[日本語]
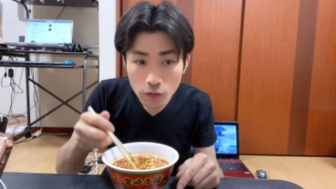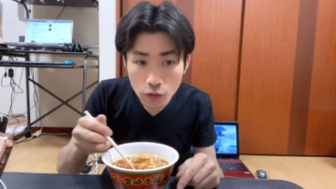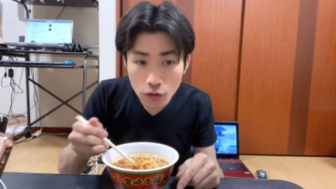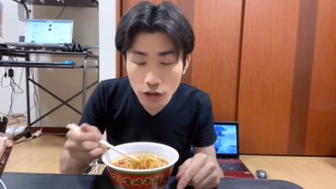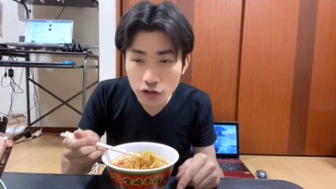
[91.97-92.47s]

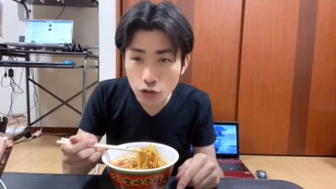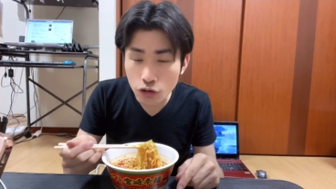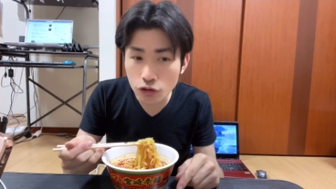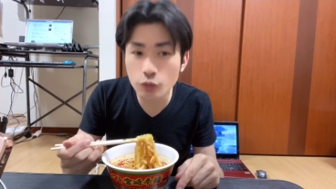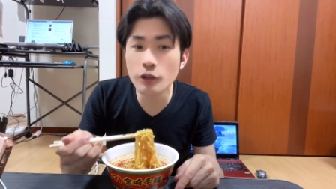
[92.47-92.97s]
これが醤
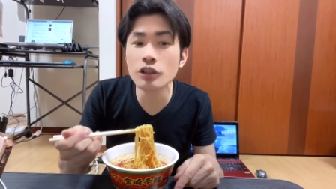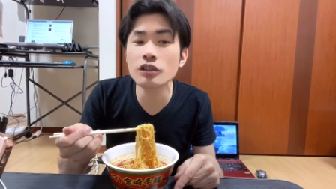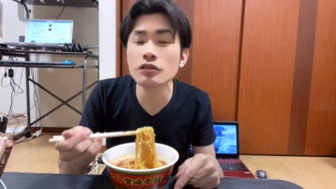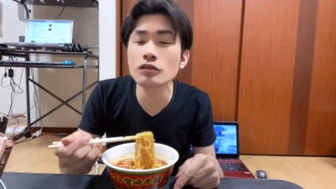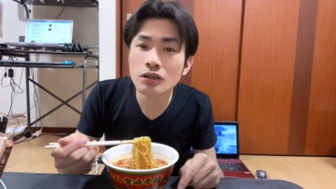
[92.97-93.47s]
油
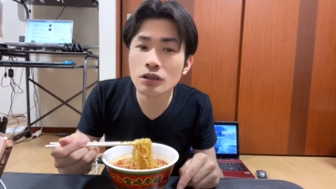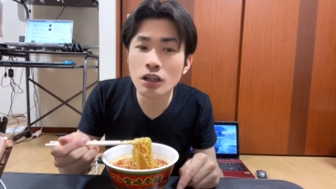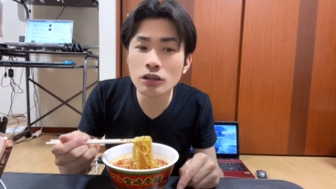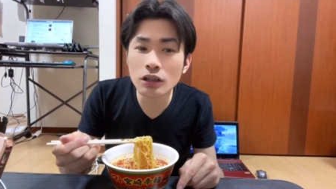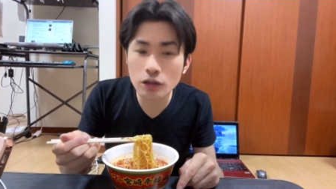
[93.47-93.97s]
ベースな
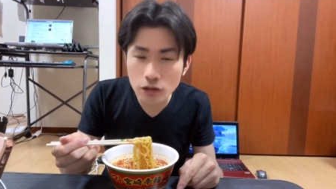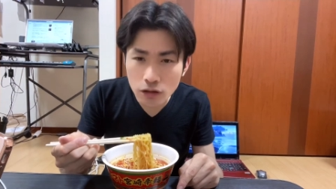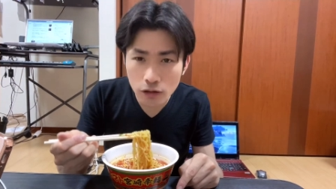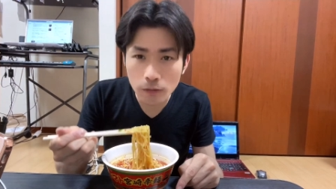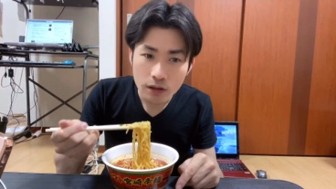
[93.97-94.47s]
んだけ
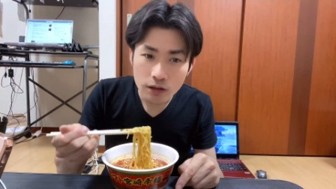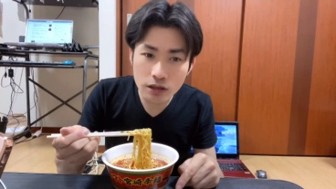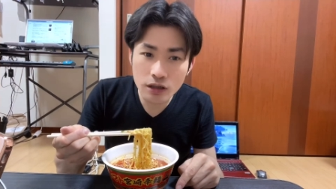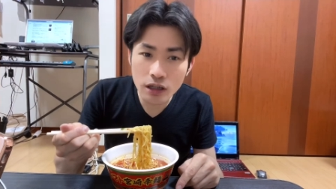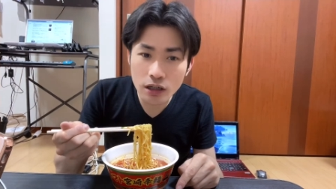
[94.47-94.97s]
ど、
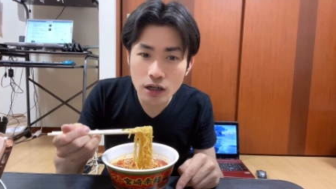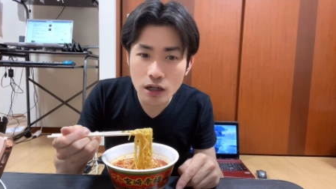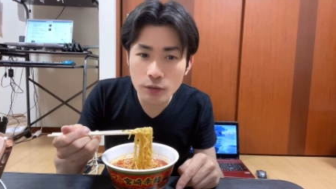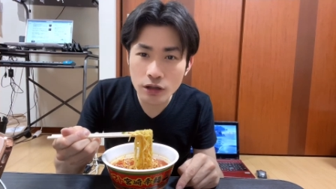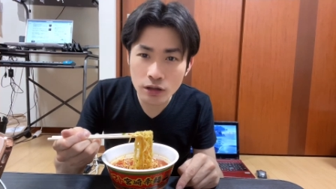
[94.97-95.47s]
激辛
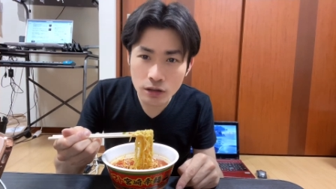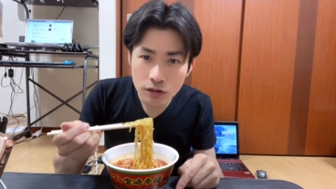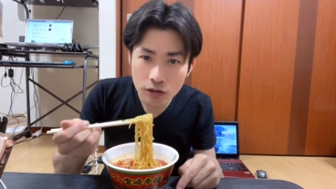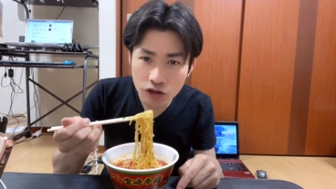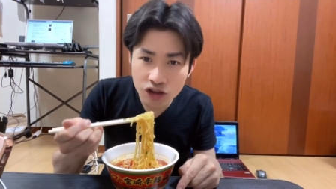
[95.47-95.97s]
ラーメン
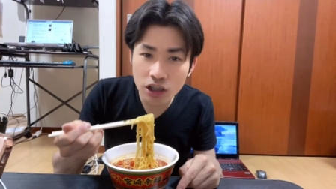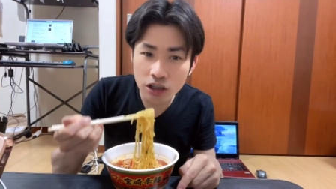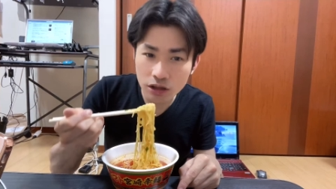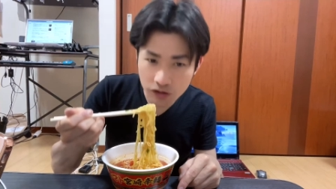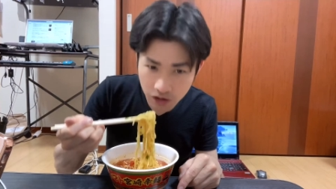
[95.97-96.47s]
に仕上げ
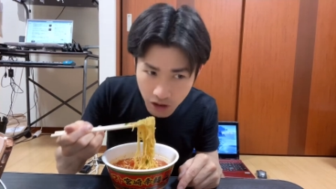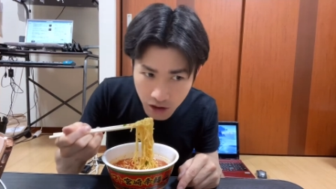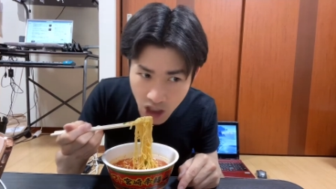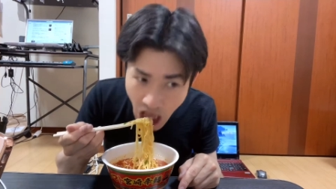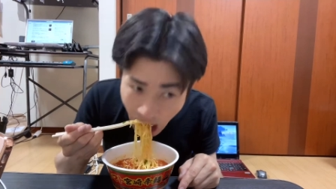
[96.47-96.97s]
たんですね。